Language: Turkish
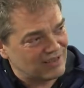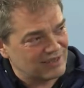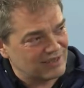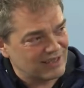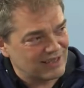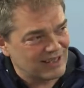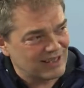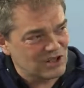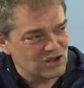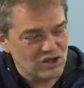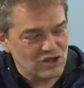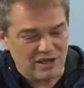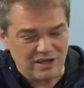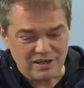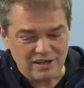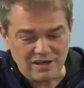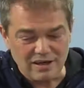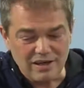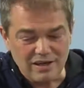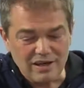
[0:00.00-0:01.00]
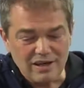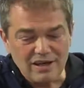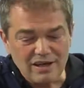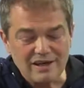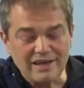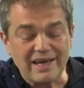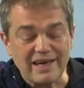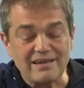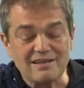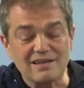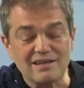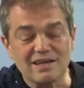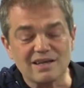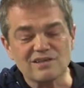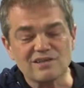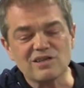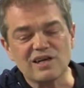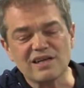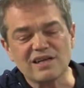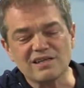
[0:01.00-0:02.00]
hatta geçerli. Kendi
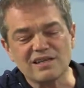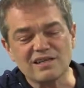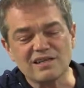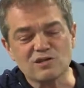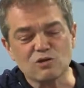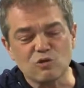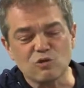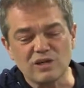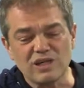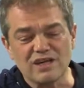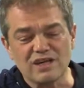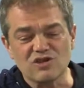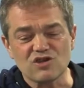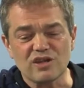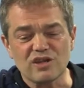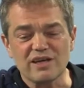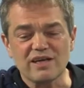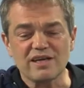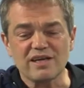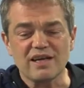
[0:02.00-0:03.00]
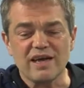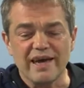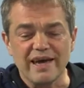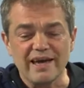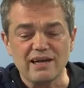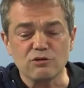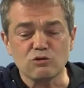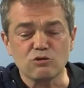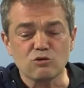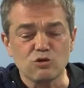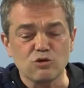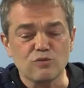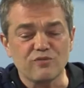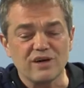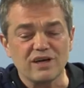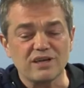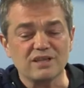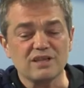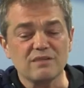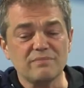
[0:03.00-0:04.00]
inancı her neyse o inançla ilgili her türlü
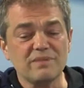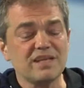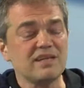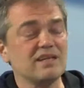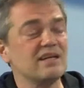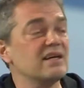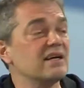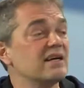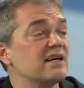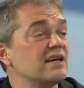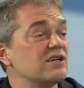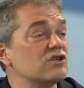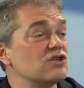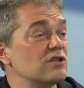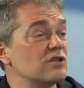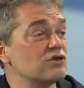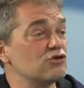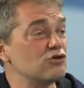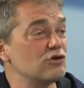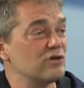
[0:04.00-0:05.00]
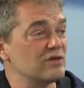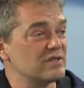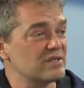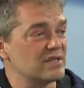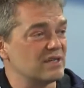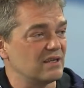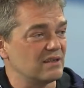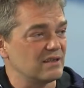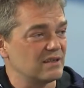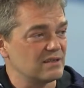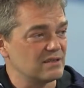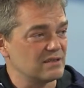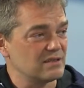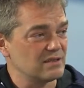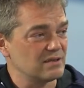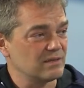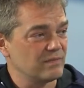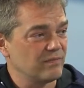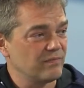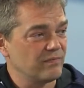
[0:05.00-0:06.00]
farklı bilgiyle karşılaşıyor insanlar.
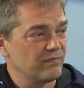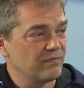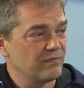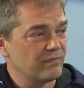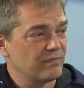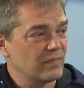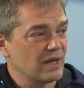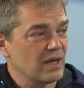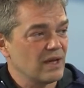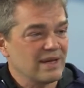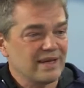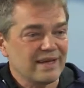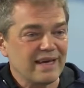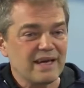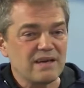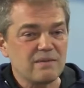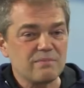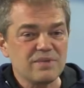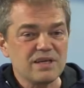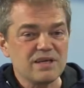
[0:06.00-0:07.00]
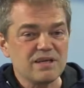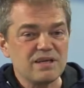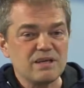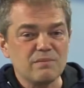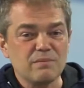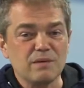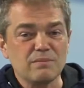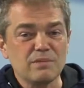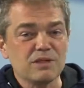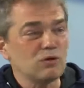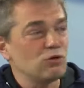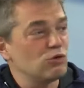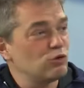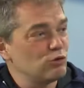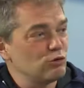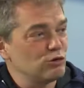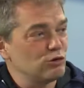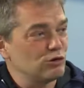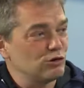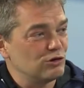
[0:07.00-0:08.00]
Yani bir imamın
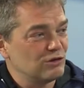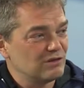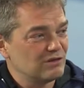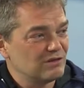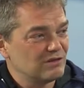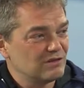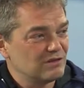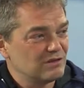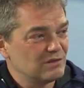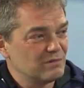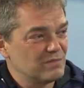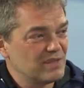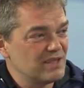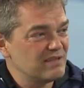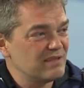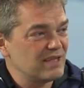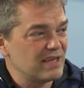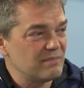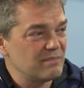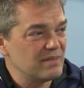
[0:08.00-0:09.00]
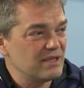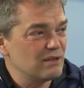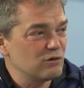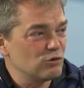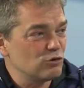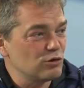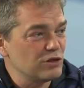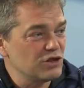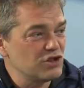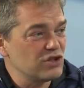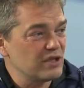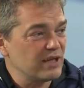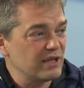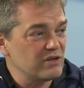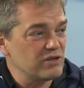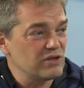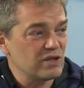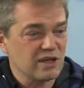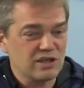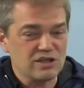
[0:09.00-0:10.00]
oğlu, dindar birinin oğlu için
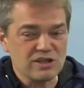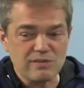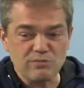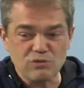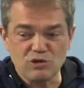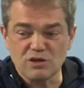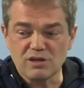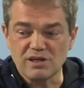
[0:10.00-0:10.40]
aynı şey geçemiyor